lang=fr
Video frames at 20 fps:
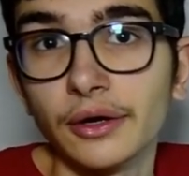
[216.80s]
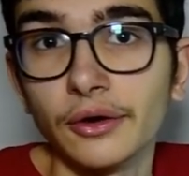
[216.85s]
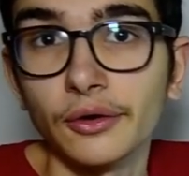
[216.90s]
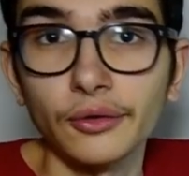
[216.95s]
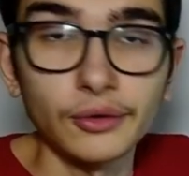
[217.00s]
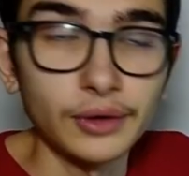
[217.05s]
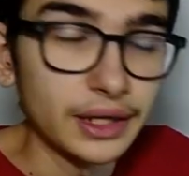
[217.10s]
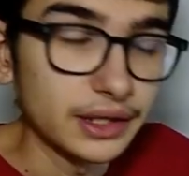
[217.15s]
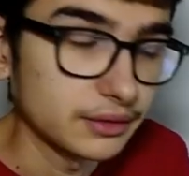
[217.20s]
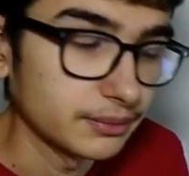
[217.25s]

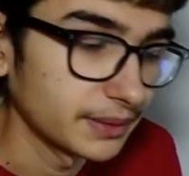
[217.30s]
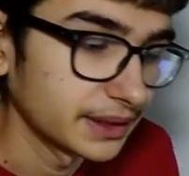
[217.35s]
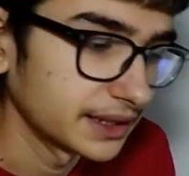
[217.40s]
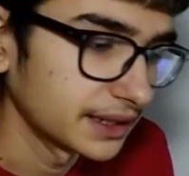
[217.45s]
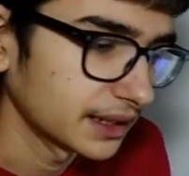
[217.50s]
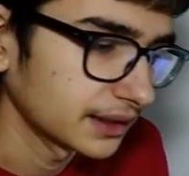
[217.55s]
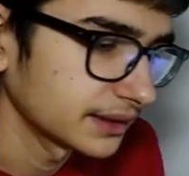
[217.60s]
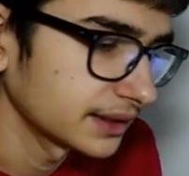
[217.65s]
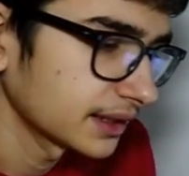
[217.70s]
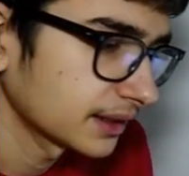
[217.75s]
la semaine
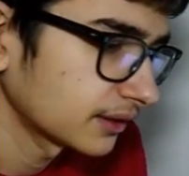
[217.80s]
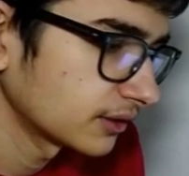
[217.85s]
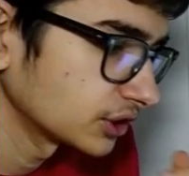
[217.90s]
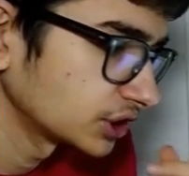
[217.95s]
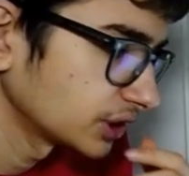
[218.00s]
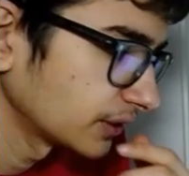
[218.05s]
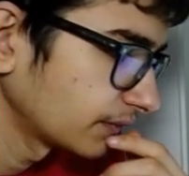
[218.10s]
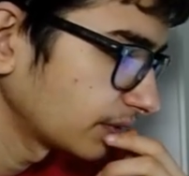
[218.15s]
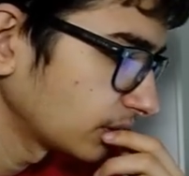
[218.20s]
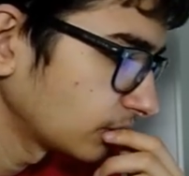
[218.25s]
dernière quand
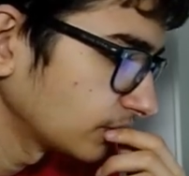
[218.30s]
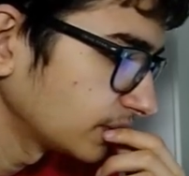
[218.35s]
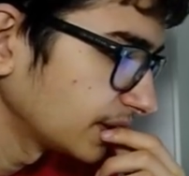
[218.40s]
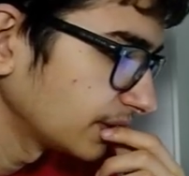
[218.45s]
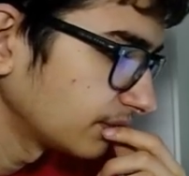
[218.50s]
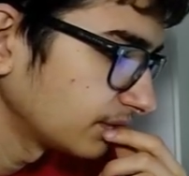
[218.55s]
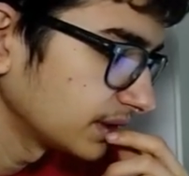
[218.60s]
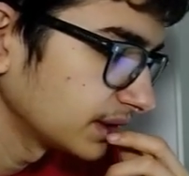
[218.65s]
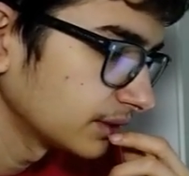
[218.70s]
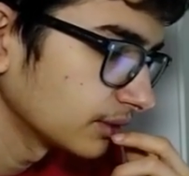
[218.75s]
j'ai fait le
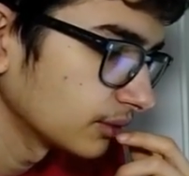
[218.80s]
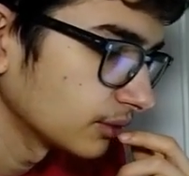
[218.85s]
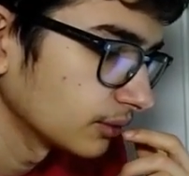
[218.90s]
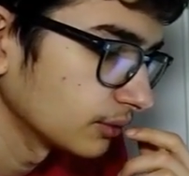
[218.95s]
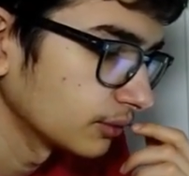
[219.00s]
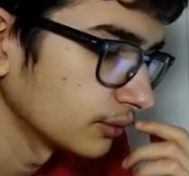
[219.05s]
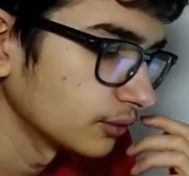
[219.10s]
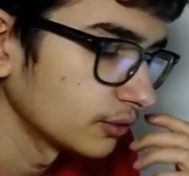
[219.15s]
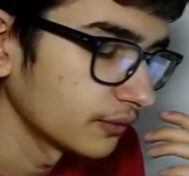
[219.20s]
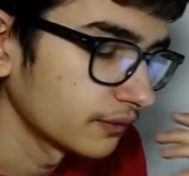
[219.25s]
défi
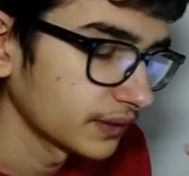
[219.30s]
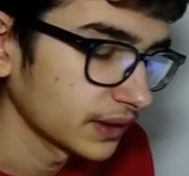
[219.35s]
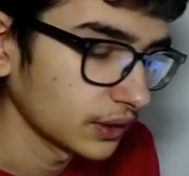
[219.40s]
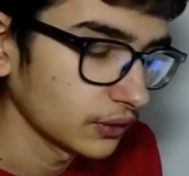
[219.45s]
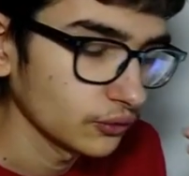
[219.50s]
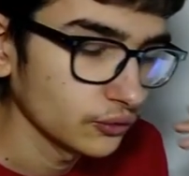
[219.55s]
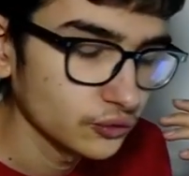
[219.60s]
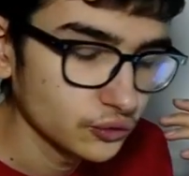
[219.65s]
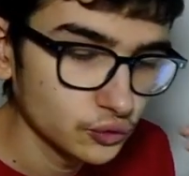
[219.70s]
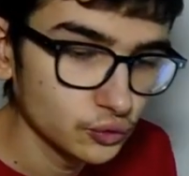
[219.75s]
de faire
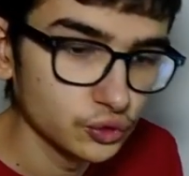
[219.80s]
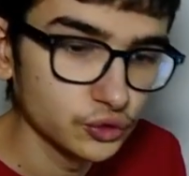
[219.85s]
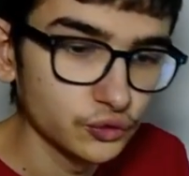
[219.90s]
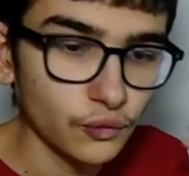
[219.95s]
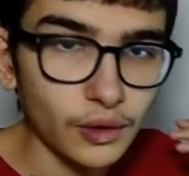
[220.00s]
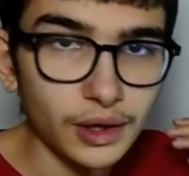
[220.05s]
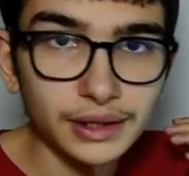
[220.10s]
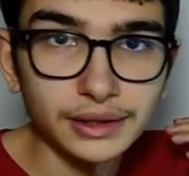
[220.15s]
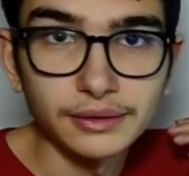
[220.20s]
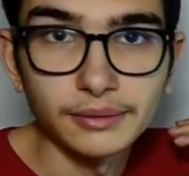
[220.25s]
une douche
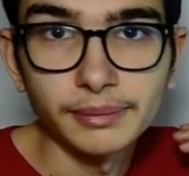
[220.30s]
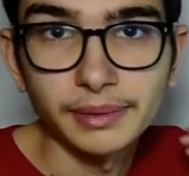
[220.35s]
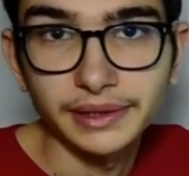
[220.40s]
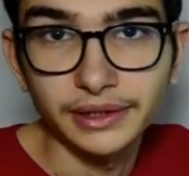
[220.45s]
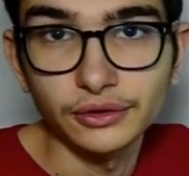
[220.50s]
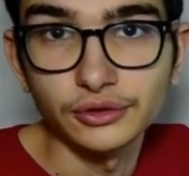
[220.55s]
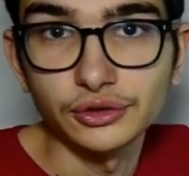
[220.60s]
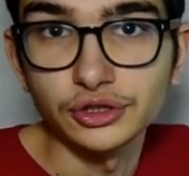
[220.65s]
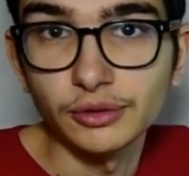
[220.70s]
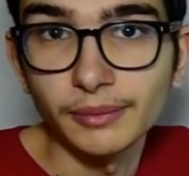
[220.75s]
froide pendant
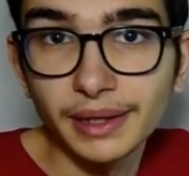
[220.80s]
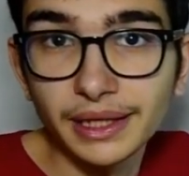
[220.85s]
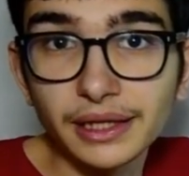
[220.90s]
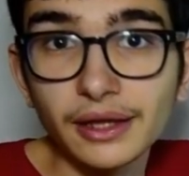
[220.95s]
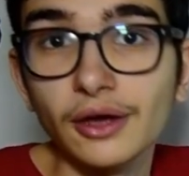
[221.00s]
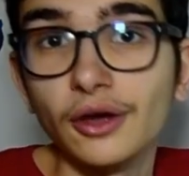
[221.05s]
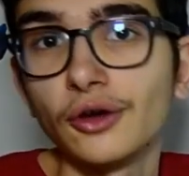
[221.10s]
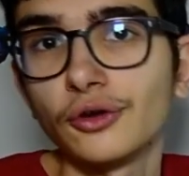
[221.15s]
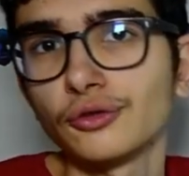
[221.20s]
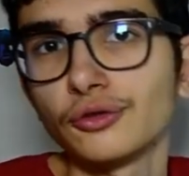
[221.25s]
une semaine.
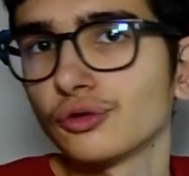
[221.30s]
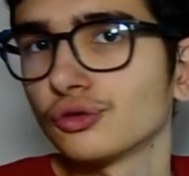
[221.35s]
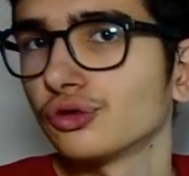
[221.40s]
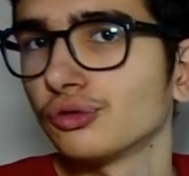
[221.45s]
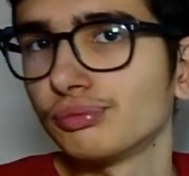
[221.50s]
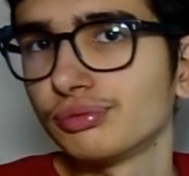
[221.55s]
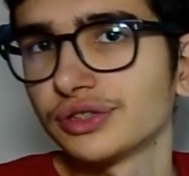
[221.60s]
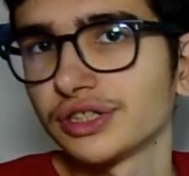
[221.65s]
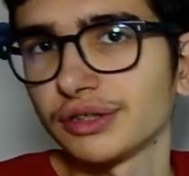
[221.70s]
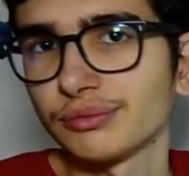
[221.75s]
Donc de
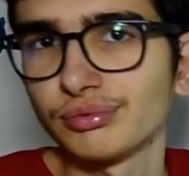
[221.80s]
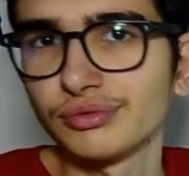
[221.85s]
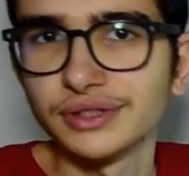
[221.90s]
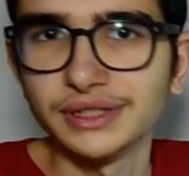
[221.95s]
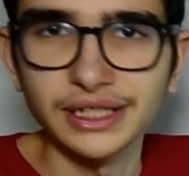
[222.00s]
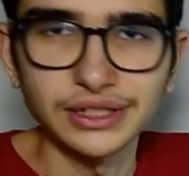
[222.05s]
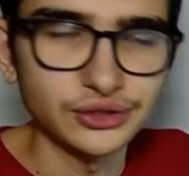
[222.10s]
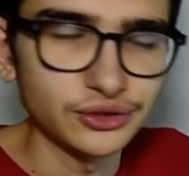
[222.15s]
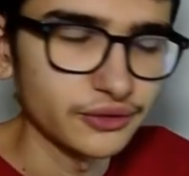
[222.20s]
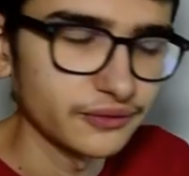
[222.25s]
plus en plus,
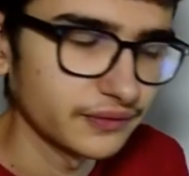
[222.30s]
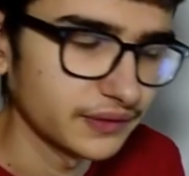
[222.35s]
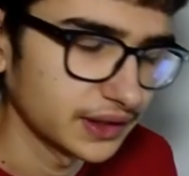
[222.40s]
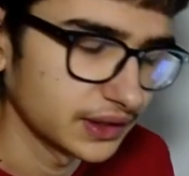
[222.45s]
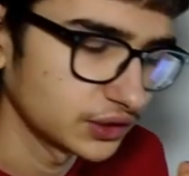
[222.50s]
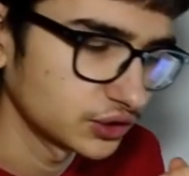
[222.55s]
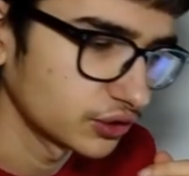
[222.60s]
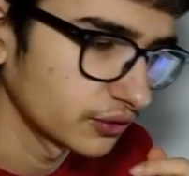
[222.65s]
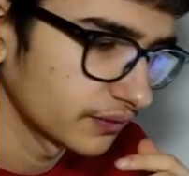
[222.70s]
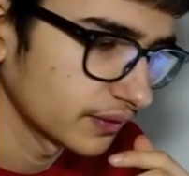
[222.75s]
là, je
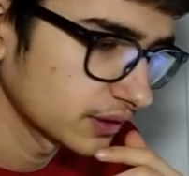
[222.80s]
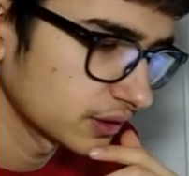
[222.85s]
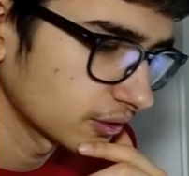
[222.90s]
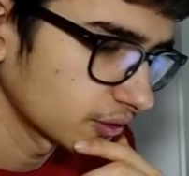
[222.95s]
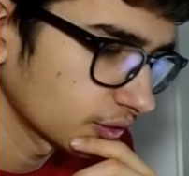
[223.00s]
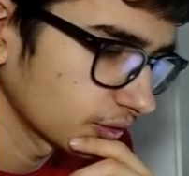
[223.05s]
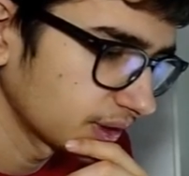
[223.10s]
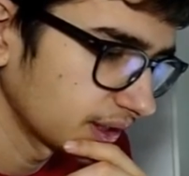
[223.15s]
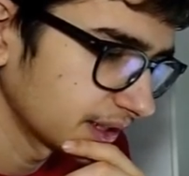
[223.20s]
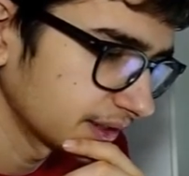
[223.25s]
fais, je fais ce
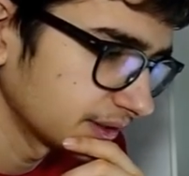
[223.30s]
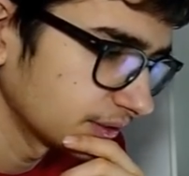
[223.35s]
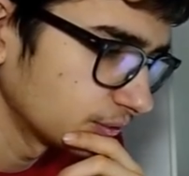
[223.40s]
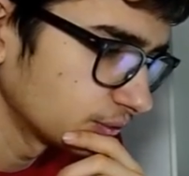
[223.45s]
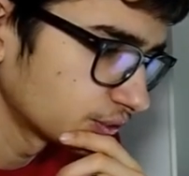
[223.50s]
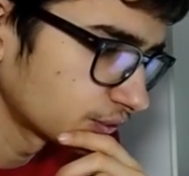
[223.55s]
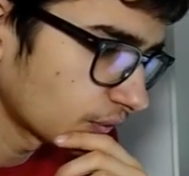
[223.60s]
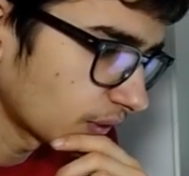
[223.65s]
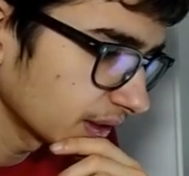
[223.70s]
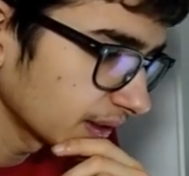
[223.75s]
truc-là des
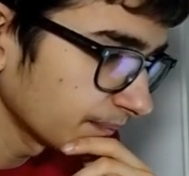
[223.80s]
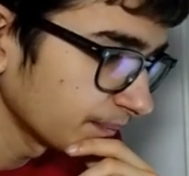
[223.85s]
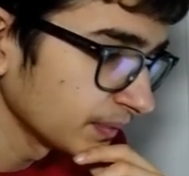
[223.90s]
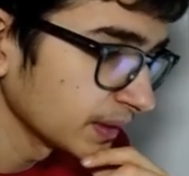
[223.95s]
douches froides.